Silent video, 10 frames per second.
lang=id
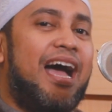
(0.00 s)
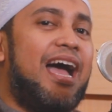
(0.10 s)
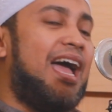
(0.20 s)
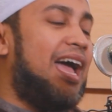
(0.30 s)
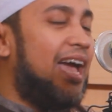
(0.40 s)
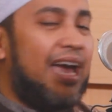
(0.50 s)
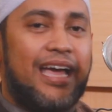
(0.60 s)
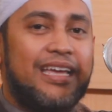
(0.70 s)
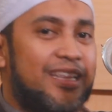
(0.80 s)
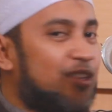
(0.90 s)

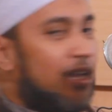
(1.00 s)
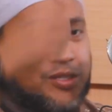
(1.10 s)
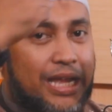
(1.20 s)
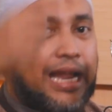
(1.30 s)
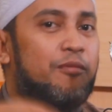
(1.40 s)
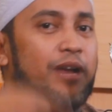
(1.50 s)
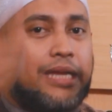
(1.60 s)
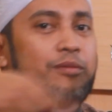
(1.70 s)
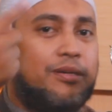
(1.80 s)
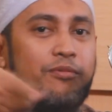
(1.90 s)
Ah, ya sekarang
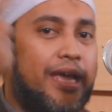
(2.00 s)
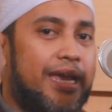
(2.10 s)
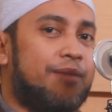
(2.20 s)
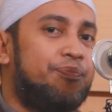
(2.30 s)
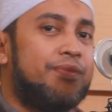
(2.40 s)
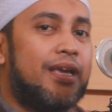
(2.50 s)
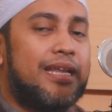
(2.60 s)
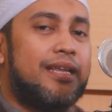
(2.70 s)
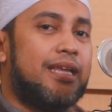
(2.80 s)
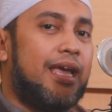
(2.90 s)
mulai udah mulai.
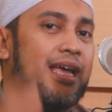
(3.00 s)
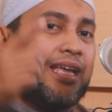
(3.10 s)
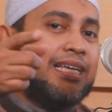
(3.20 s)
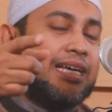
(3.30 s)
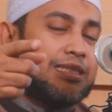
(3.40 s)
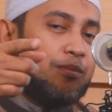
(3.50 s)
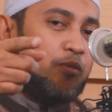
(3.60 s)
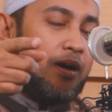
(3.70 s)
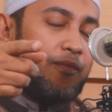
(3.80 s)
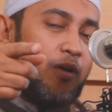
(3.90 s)
Ya,
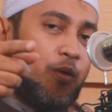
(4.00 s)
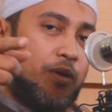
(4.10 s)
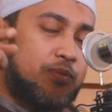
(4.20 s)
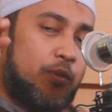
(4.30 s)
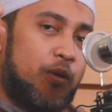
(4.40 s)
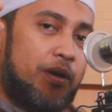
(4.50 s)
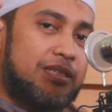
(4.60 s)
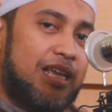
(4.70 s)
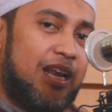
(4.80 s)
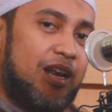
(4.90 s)
semua followers
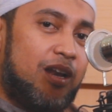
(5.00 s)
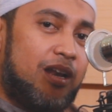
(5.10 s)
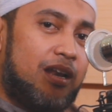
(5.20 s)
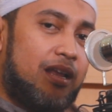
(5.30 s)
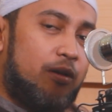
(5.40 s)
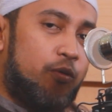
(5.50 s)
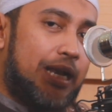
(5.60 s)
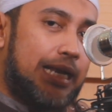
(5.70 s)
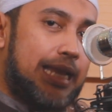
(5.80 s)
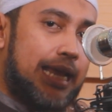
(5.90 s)
followers uh,
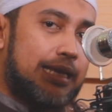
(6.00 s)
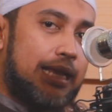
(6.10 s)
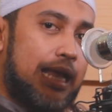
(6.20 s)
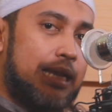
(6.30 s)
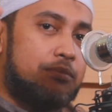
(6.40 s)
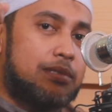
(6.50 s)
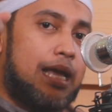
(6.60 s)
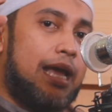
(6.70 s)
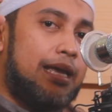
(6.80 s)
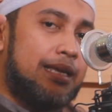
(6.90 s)
Will dan
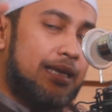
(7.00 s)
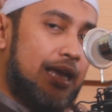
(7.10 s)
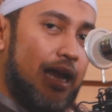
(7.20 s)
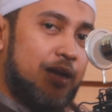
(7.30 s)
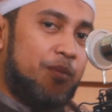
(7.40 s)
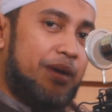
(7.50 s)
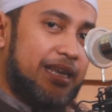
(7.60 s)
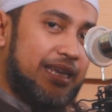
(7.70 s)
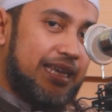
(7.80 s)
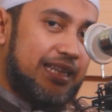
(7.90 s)
Alamsah, ayo
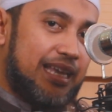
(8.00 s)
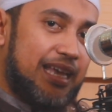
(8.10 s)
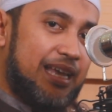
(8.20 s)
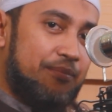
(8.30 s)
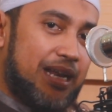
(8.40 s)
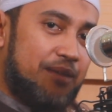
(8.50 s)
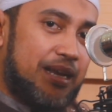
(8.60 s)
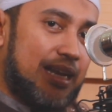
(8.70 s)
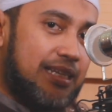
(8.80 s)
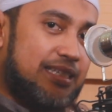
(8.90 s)
mari kita
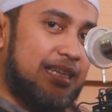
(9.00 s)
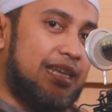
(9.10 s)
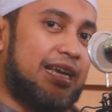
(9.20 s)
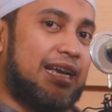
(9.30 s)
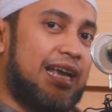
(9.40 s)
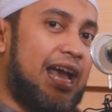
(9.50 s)
bareng-bareng di sini. Yeah.